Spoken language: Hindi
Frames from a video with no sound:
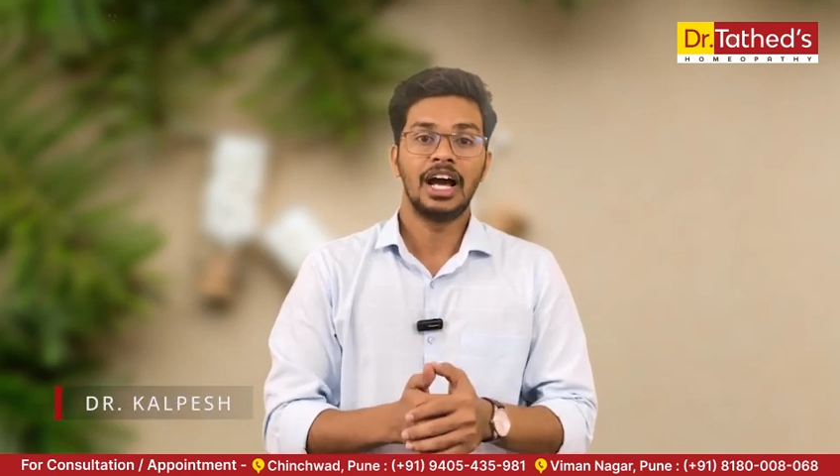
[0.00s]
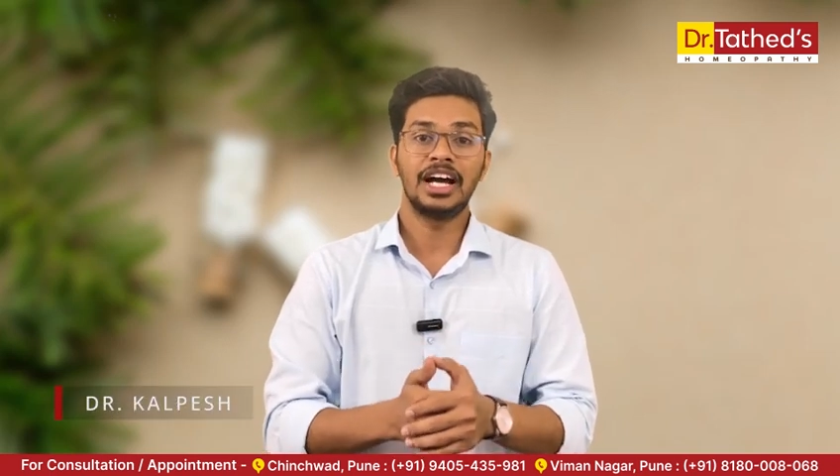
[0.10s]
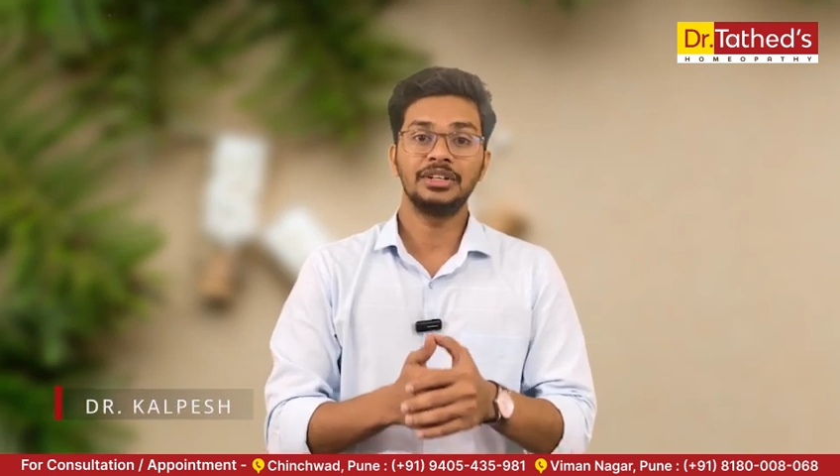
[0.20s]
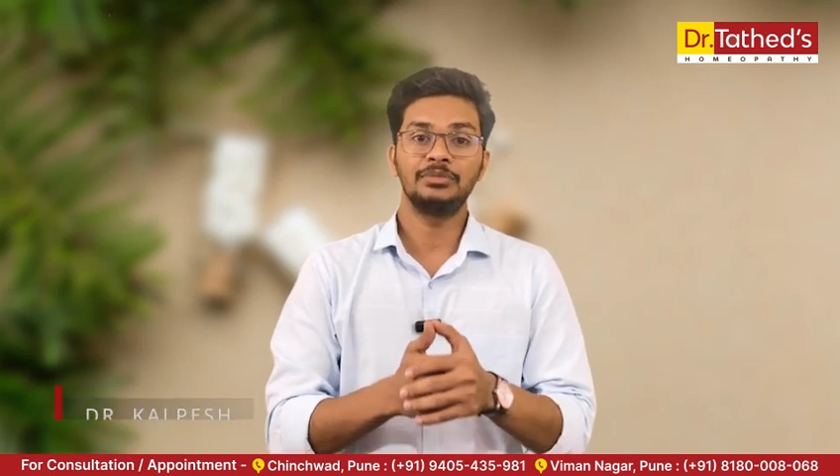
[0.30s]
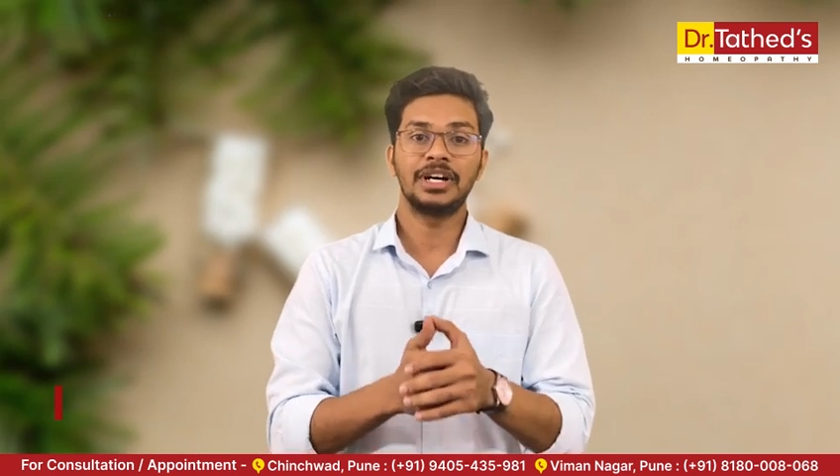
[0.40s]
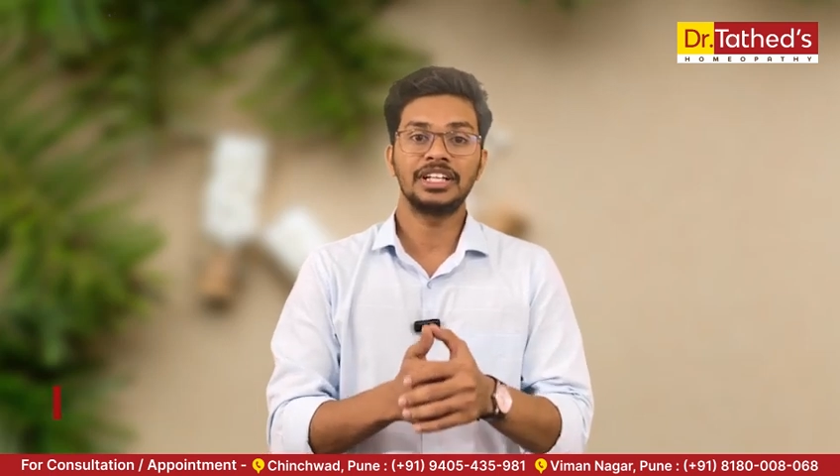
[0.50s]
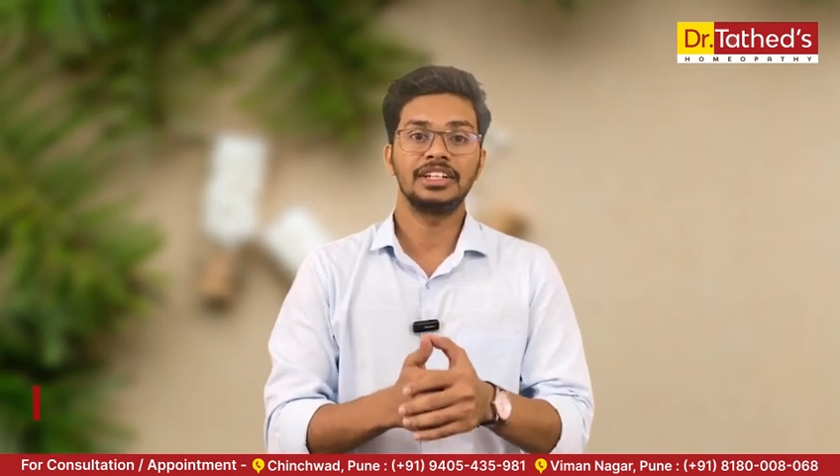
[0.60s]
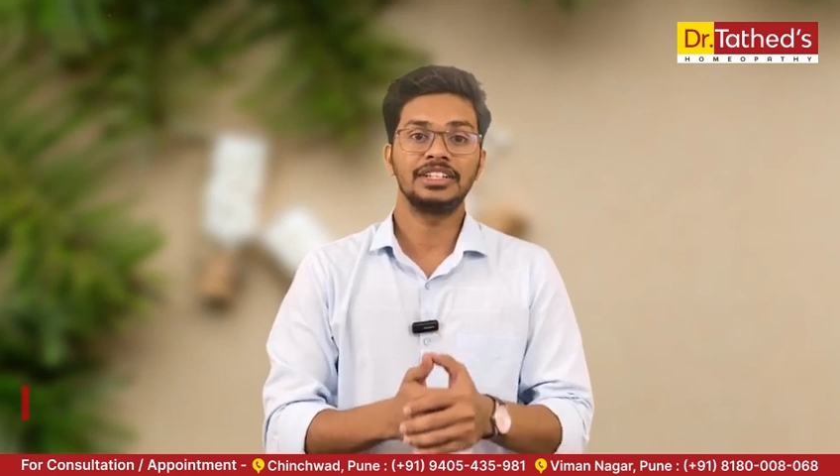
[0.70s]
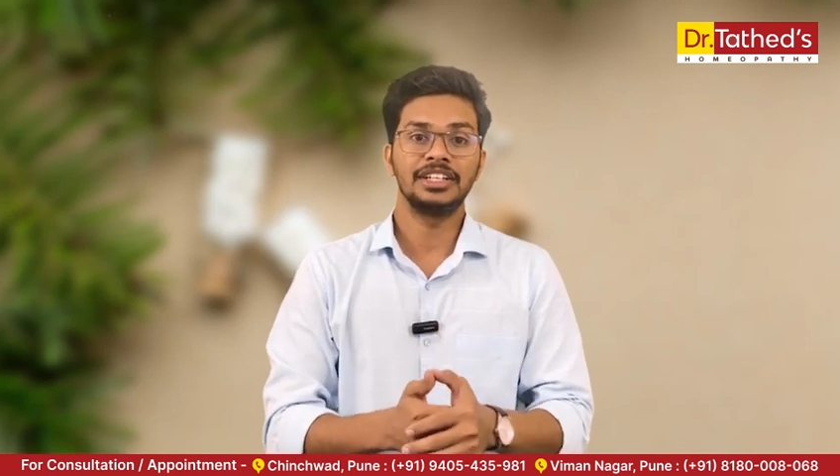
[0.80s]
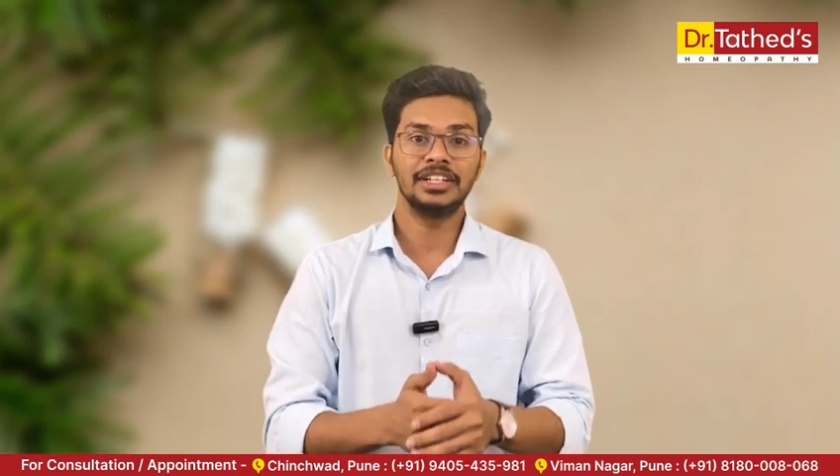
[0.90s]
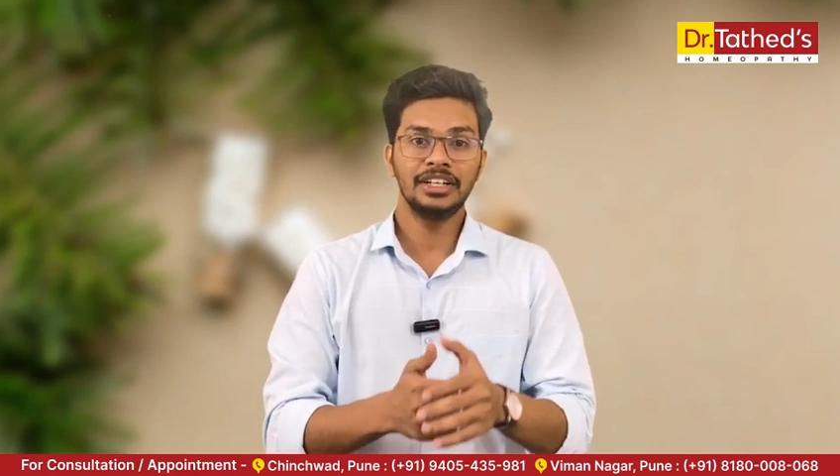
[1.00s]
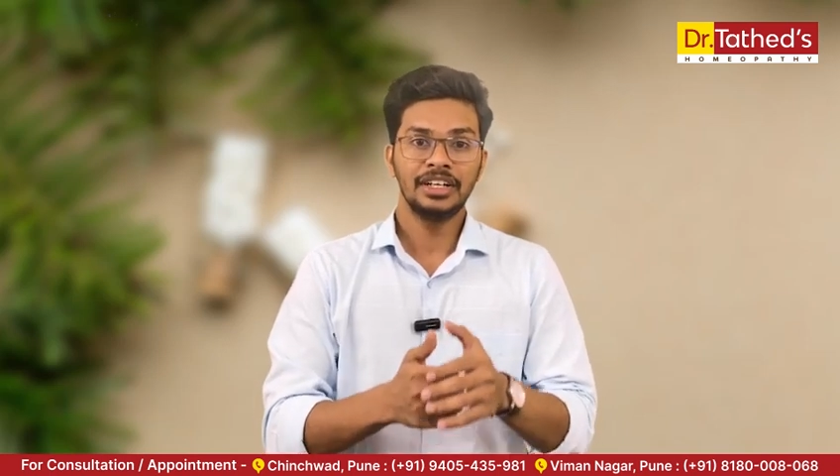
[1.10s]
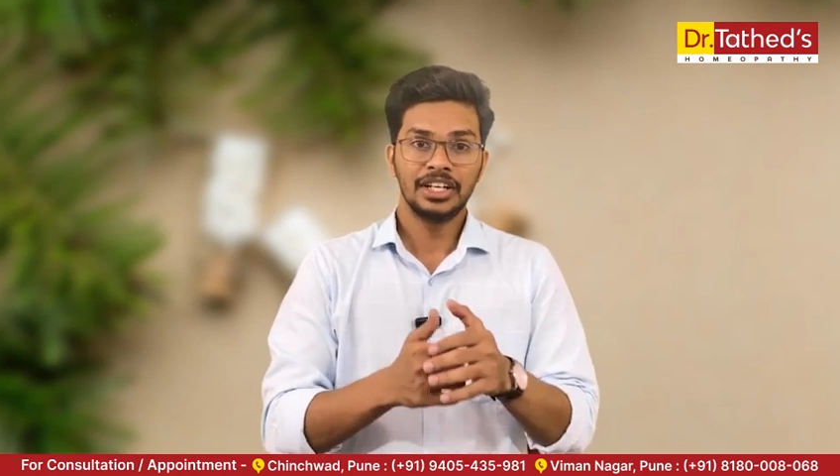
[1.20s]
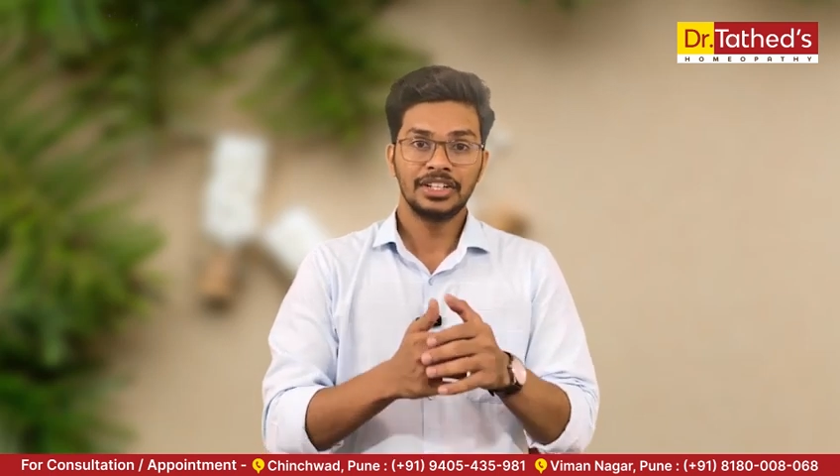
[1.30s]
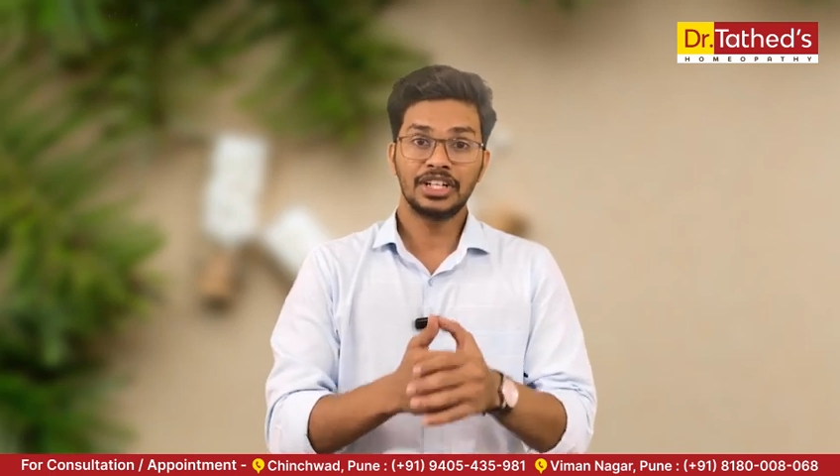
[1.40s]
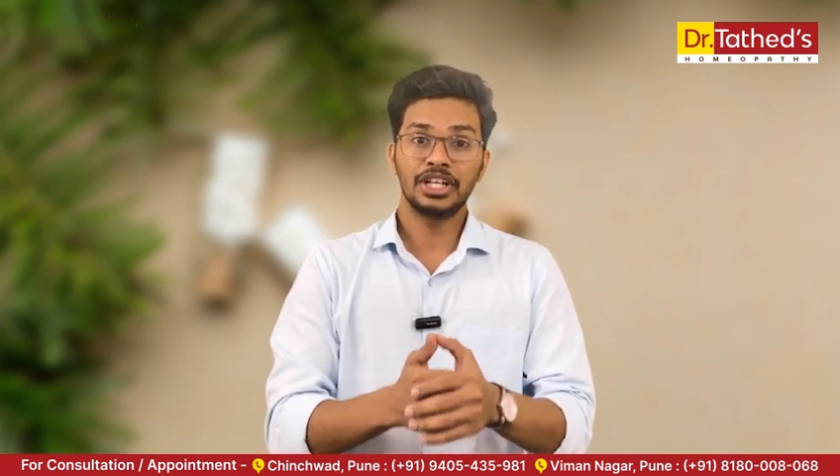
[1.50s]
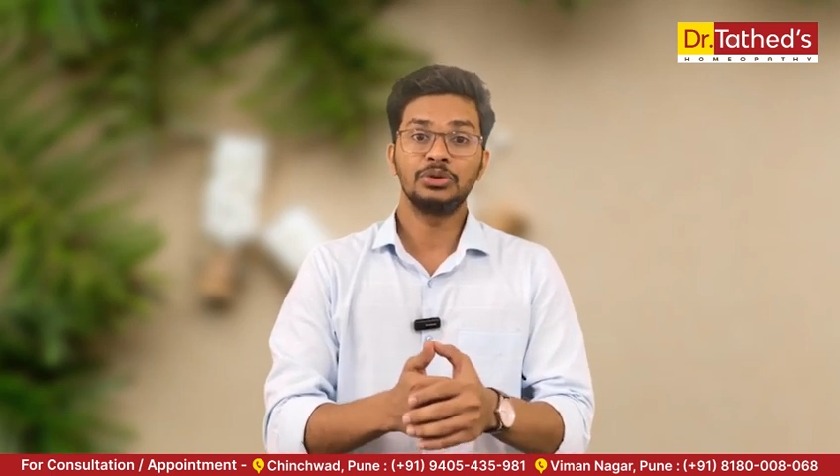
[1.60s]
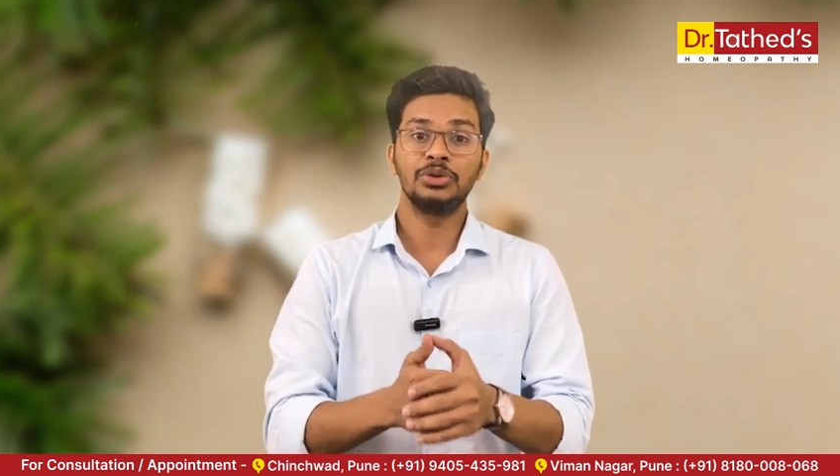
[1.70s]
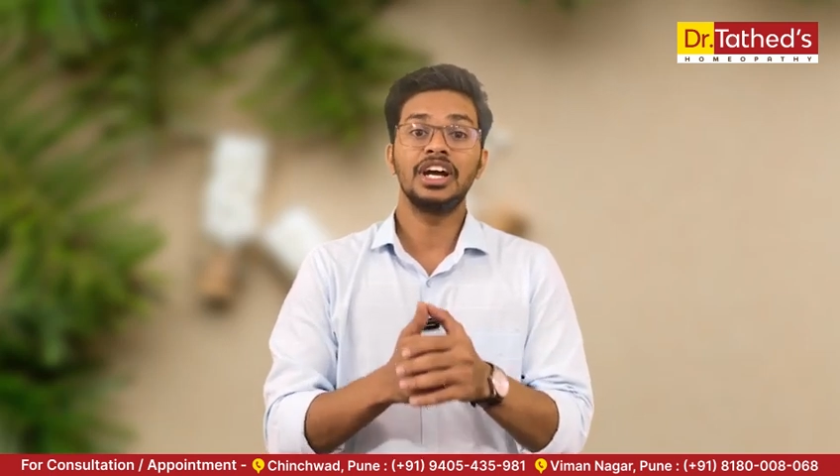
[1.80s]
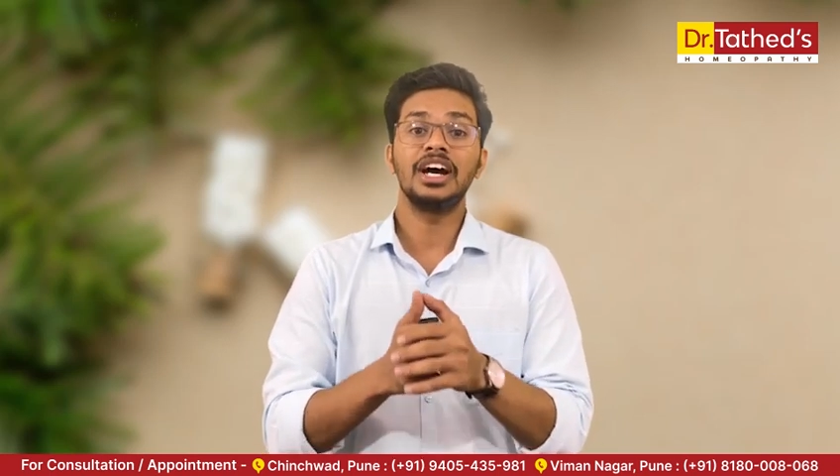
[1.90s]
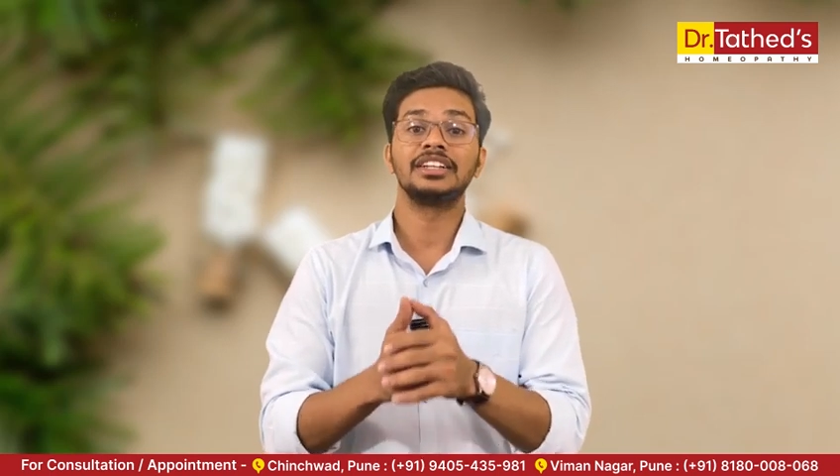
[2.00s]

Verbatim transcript: आज हम बात करते हैं चिकनगुनिया